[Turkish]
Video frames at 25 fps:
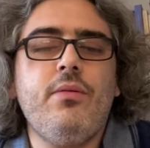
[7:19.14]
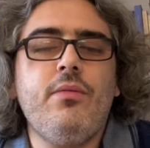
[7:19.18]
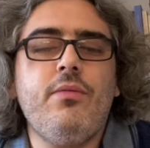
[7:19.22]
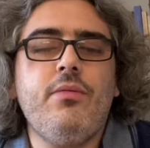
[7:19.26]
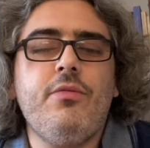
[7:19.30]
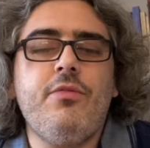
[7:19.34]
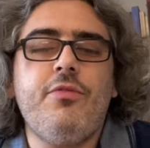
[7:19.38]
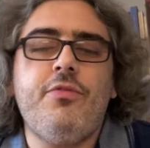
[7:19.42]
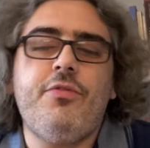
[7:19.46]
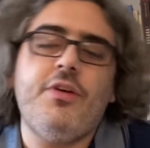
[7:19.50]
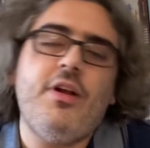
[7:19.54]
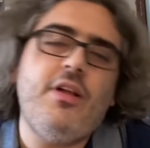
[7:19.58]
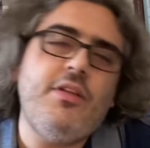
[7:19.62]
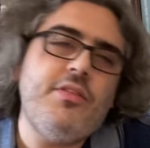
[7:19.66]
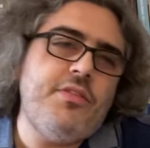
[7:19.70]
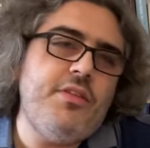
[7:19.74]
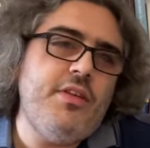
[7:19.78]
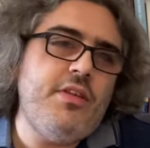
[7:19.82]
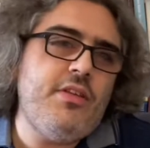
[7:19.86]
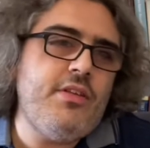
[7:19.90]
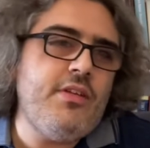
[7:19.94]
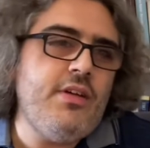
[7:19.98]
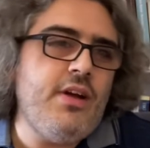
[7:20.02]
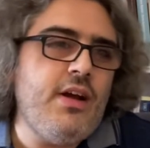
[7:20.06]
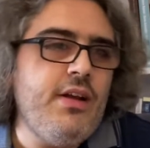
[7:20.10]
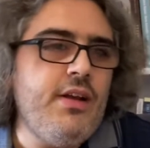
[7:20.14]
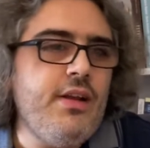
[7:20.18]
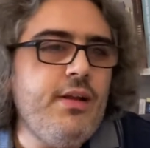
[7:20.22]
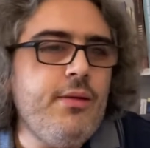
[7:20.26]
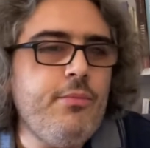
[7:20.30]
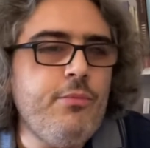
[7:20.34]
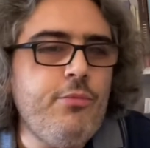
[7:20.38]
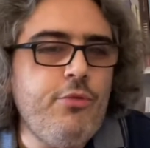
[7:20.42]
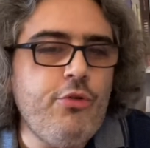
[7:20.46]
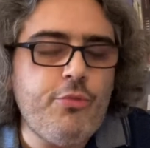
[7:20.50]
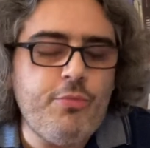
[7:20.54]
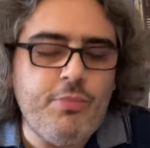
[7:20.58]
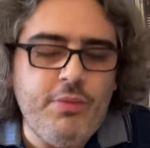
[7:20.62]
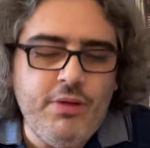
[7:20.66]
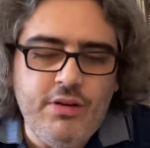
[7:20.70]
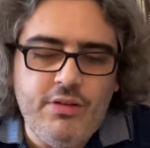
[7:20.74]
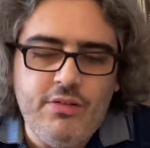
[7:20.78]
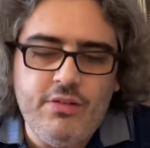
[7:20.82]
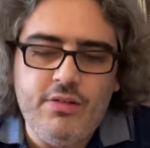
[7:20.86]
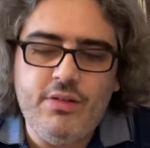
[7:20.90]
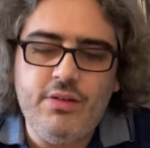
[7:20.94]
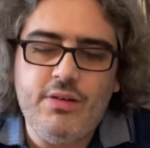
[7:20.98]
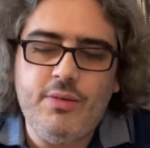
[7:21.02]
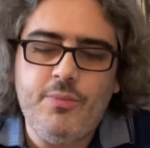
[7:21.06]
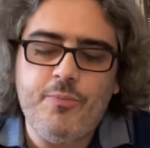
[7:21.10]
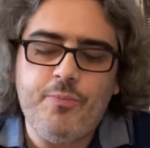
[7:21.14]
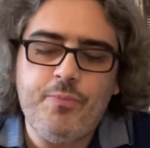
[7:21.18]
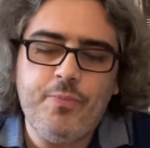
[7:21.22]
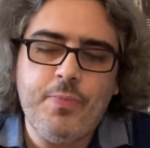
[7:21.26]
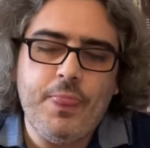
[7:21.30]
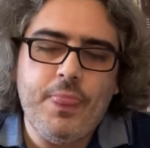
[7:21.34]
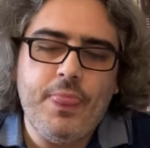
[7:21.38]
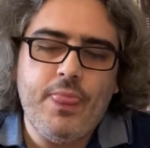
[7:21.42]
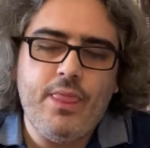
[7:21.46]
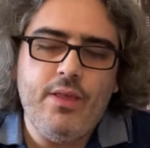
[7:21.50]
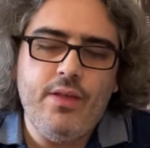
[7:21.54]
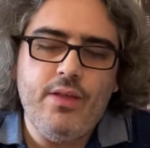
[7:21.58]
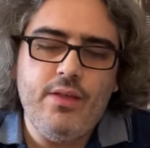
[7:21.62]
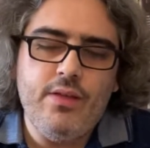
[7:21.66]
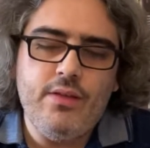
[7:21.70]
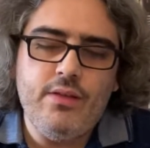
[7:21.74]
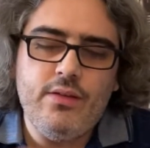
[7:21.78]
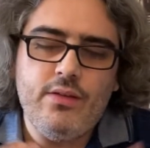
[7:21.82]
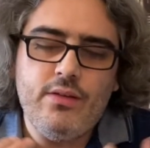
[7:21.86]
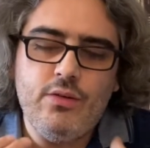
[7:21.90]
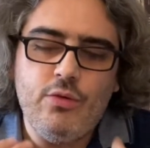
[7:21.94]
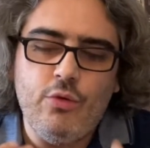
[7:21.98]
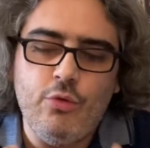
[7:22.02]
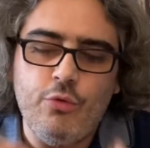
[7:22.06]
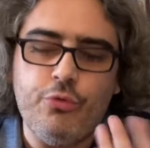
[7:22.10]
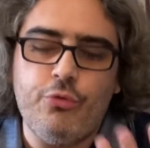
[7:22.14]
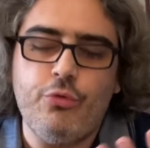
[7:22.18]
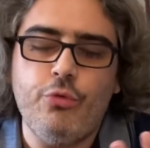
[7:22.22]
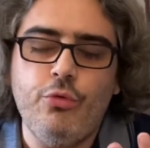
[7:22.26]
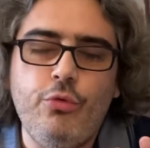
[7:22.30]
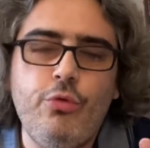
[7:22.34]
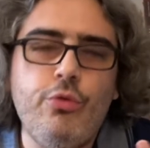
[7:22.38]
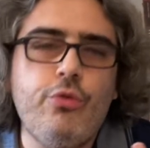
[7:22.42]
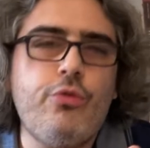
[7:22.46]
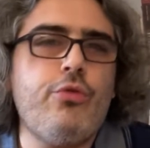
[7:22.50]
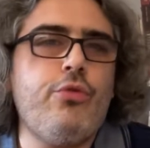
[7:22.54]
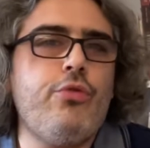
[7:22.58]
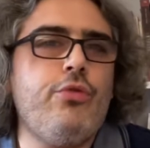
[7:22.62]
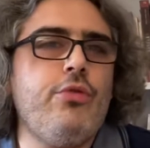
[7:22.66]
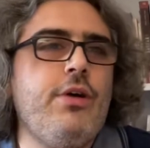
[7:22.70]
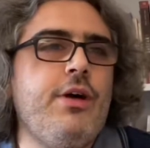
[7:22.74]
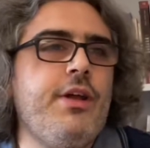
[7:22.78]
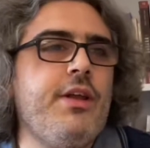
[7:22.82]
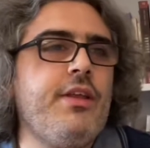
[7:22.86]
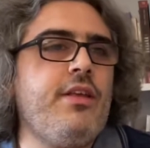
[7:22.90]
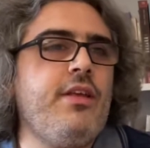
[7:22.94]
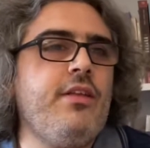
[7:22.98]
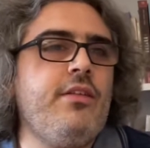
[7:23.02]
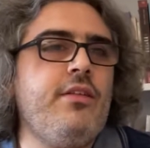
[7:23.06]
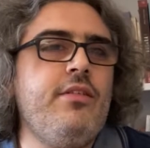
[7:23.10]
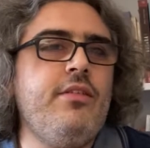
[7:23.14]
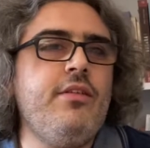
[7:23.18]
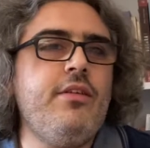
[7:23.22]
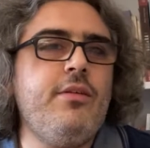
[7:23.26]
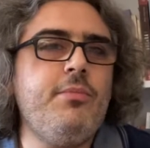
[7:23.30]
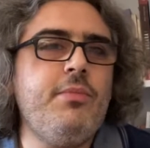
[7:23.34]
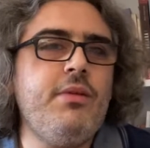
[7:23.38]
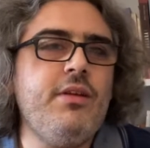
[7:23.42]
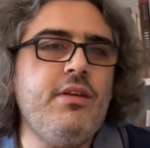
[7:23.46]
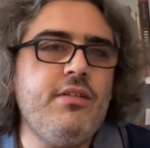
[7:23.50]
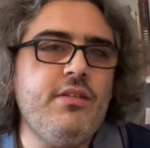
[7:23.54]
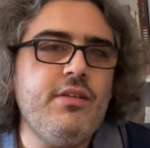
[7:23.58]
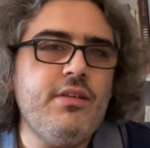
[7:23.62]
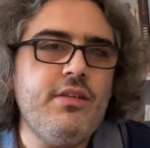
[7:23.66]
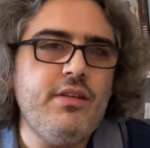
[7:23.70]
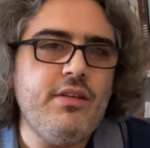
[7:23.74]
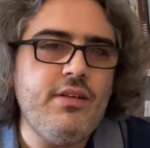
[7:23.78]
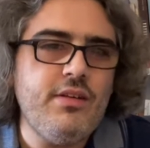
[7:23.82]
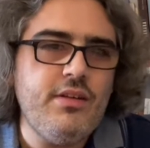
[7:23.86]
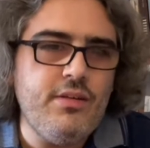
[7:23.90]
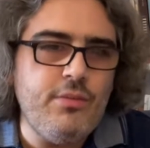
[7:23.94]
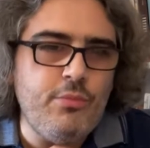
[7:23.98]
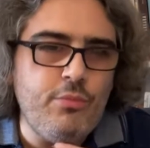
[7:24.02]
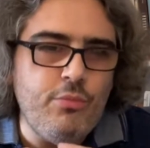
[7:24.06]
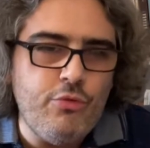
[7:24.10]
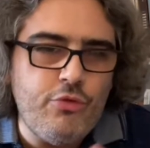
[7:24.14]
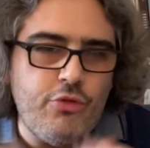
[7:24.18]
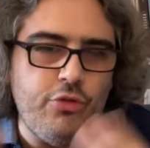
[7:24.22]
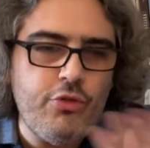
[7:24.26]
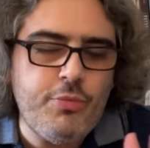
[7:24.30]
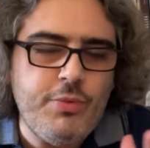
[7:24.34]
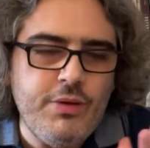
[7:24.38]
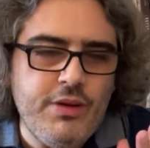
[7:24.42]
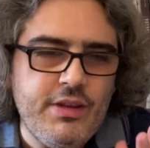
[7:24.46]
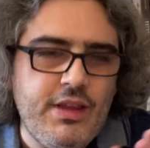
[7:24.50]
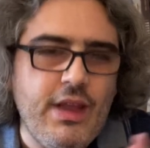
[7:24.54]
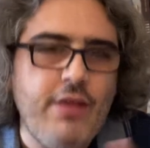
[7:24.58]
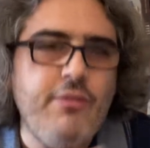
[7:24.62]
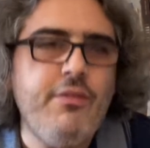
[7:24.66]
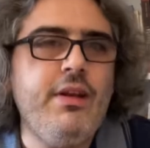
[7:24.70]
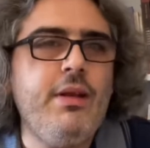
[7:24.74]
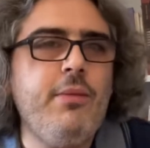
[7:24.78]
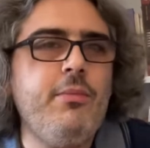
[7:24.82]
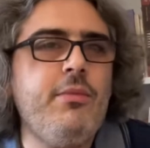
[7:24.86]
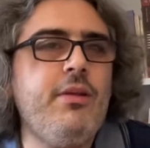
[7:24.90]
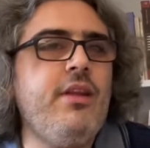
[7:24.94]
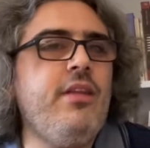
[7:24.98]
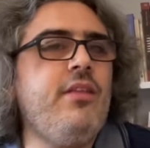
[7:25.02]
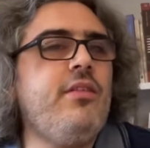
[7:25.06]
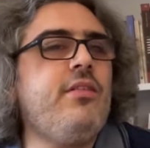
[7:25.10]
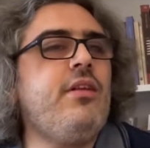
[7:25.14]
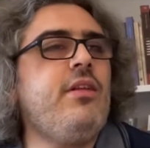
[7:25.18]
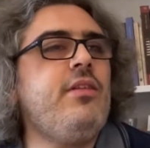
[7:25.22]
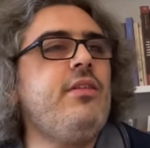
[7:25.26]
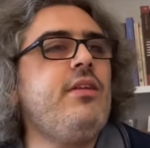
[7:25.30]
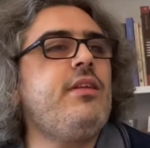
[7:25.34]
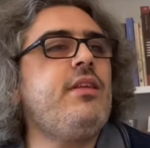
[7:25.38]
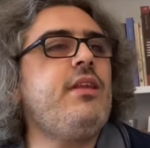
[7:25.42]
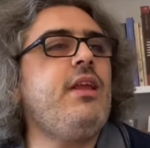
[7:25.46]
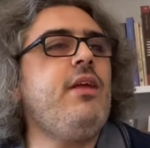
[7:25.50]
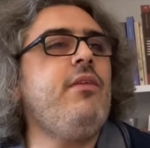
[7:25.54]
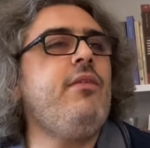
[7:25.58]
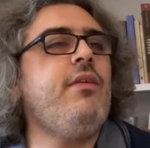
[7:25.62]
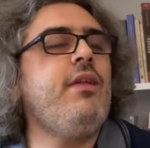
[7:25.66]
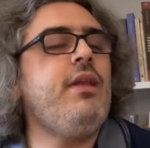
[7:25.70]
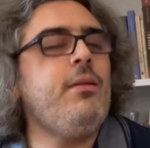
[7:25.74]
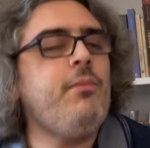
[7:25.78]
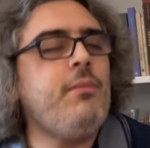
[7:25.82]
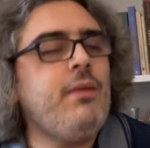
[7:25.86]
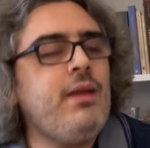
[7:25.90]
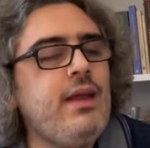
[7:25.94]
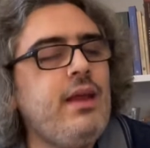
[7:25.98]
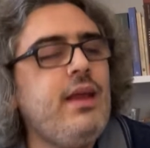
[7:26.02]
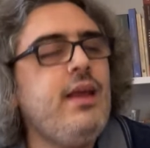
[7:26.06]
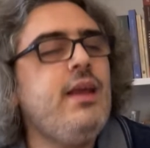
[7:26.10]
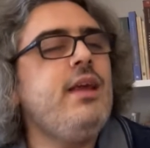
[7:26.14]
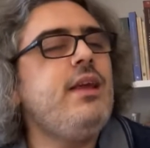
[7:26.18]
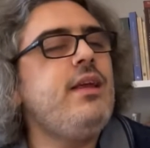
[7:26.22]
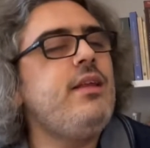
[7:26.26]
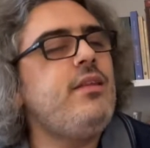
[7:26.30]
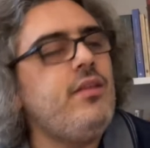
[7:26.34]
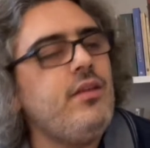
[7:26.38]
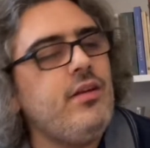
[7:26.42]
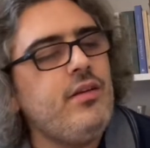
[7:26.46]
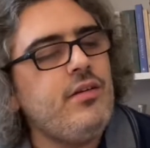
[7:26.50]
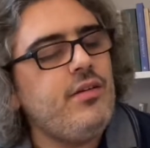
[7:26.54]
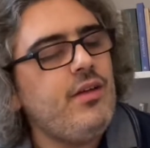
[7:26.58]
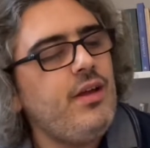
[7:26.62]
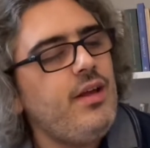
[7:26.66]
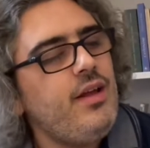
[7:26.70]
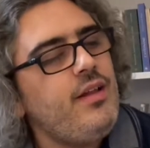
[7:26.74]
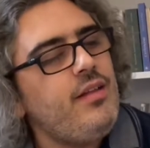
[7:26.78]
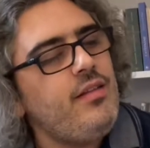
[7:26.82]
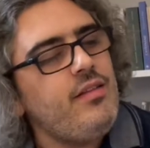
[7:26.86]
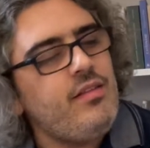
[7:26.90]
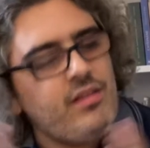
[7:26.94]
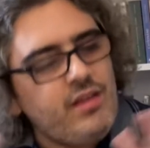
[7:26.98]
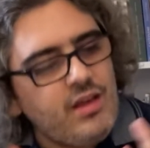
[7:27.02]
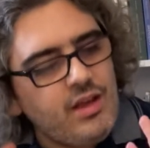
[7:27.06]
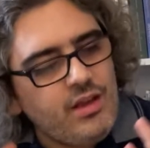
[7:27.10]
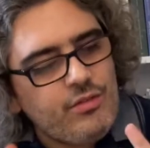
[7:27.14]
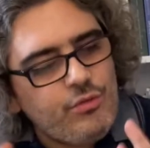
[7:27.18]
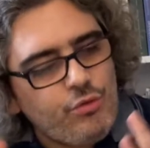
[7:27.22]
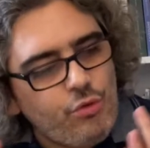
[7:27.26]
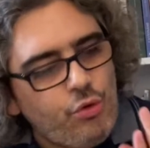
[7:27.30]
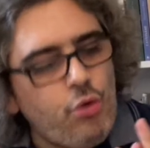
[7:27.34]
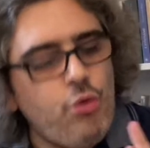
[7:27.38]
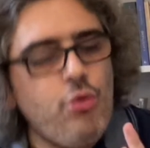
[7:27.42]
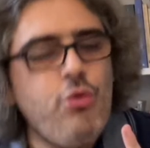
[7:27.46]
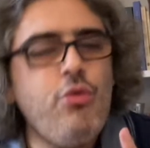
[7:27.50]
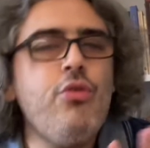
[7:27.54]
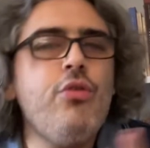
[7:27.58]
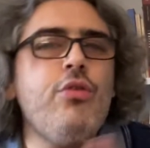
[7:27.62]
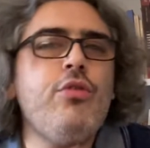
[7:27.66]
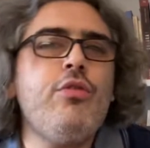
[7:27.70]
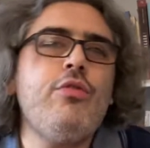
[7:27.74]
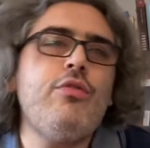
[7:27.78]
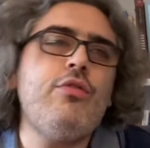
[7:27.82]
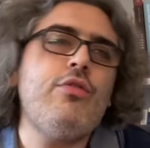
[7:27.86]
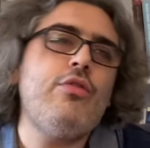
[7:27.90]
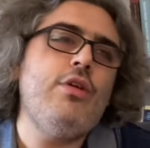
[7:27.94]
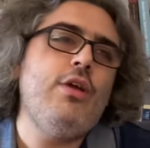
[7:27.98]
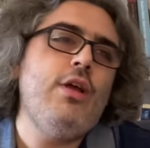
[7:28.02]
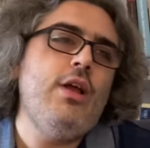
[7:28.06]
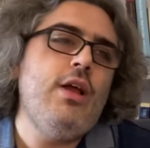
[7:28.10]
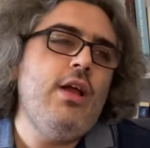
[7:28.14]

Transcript: Fransız ihtilali büyük bir özgürlük hareketidir. Bir müthiş bir devinimdir, insanlık devinimidir diye düşünüyoruz.